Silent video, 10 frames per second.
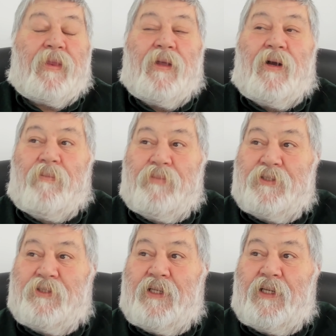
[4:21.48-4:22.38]

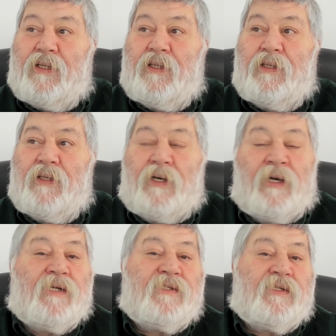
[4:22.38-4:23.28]
Kapıcı da e,
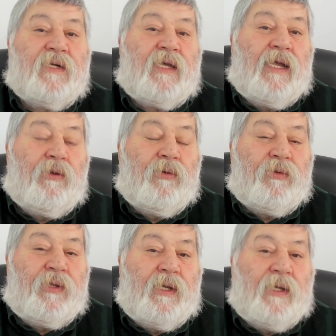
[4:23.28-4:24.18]
ara sıra
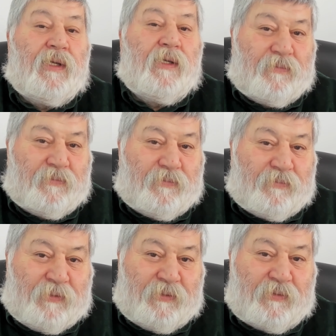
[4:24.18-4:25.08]
geliyor diye
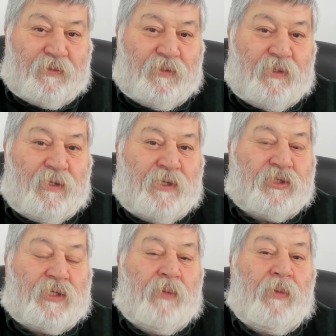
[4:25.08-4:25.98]
bir
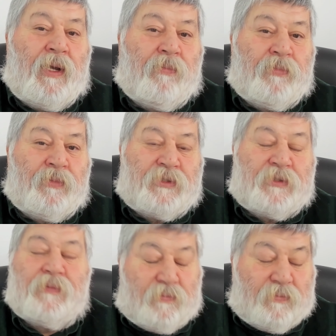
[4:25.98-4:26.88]
açıklama yapmış.